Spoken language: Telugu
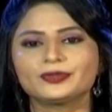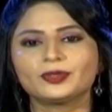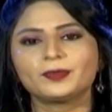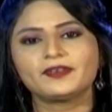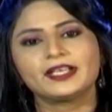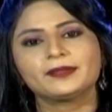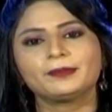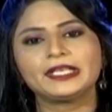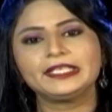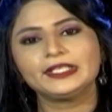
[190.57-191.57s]
సోమవారం
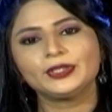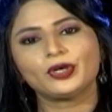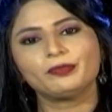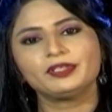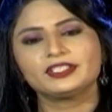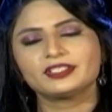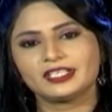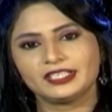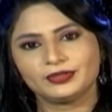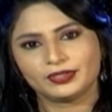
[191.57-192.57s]
మళ్ళీ నామినేషన్
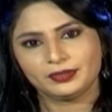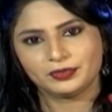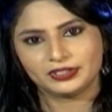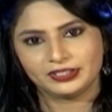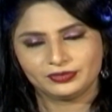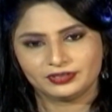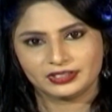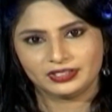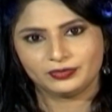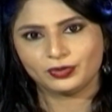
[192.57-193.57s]
అనేది ఒకటి
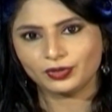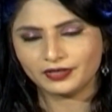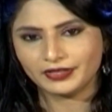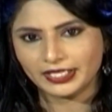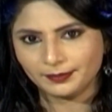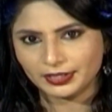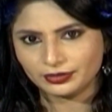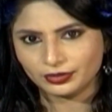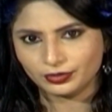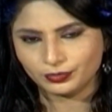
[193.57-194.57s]
మొదలవుతుంది ఒక్కొక్క వారం
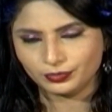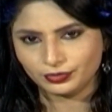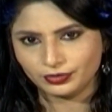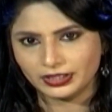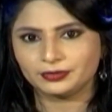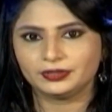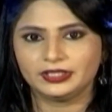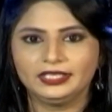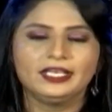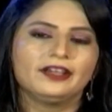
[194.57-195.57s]
అందులో ఉంటున్న
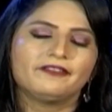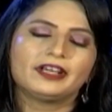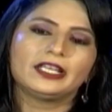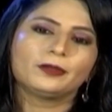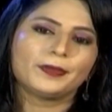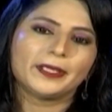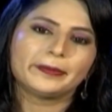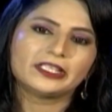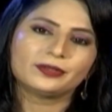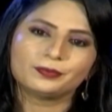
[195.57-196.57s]
కొద్దీ వాళ్ళకు
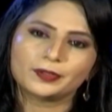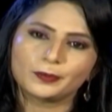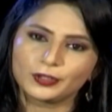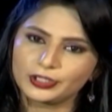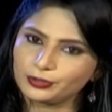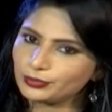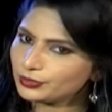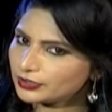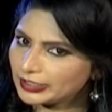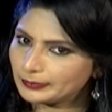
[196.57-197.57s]
పేమెంట్ల రూపంలో ఎంతో
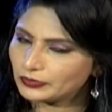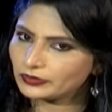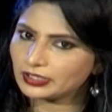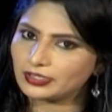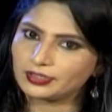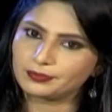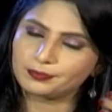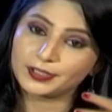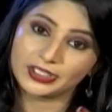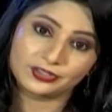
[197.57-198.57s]
కొంత అమౌంట్ రావడం
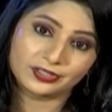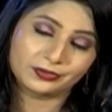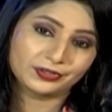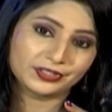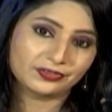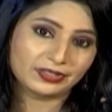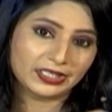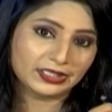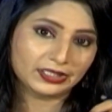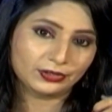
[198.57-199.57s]
ప్రేక్షకుల నుంచి
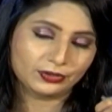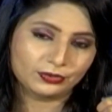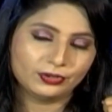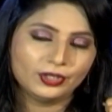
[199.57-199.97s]
వాళ్ళకంటూ